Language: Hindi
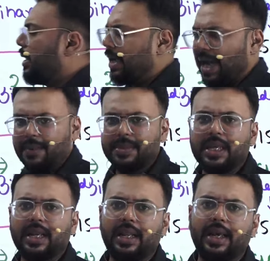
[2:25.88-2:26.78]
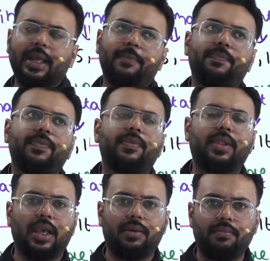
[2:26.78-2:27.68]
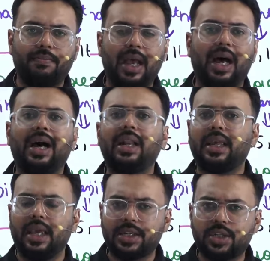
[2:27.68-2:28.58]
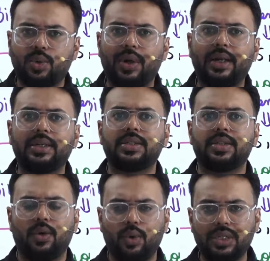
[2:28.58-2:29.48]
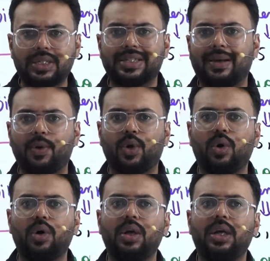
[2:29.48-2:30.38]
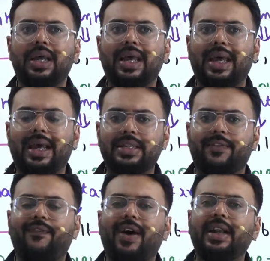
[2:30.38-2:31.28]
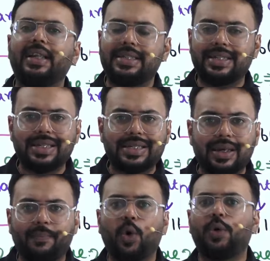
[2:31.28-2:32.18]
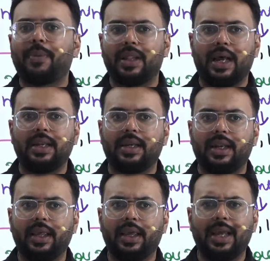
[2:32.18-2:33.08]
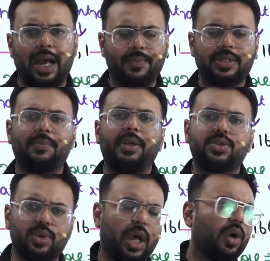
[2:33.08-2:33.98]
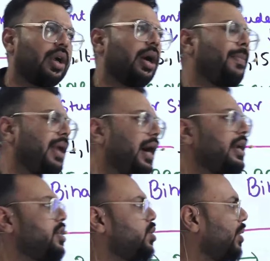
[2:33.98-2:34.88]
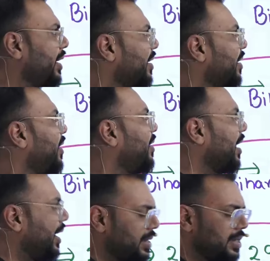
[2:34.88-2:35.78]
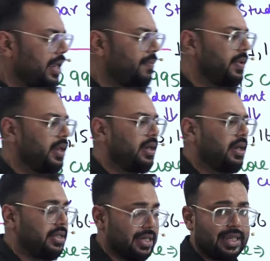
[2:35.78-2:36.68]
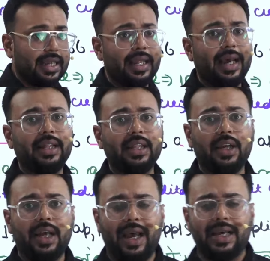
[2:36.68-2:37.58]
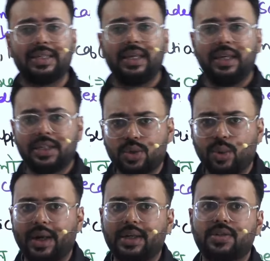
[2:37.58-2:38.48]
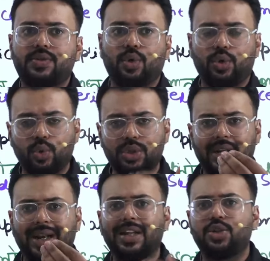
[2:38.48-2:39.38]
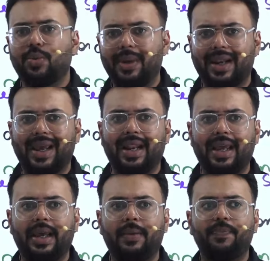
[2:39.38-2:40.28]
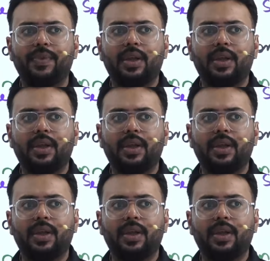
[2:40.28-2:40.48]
नाम से क्लियर है कि हम बिहार के स्टूडेंट्स उन सबको एज अ फाइनेंशियल सपोर्ट प्रदान करेंगे आप सबने सुना होगा बिहार स्टूडेंट क्रेडिट कार्ड स्कीम जिसके तहत ऐसे स्टूडेंट्स जो दूसरे राज्यों में रह रहे हैं